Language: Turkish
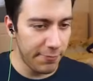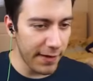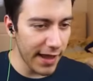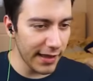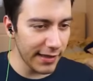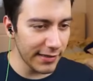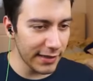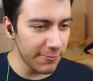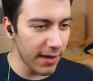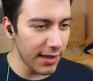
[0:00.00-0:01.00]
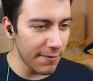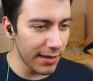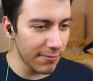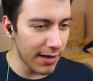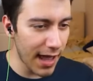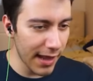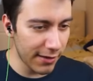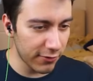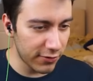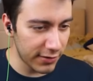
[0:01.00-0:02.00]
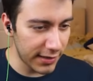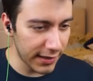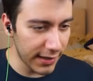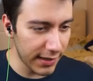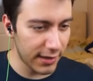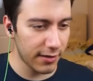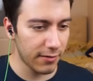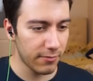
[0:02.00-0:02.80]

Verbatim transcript: İhbar edecektim edemedim lanet olsun. Siktir git.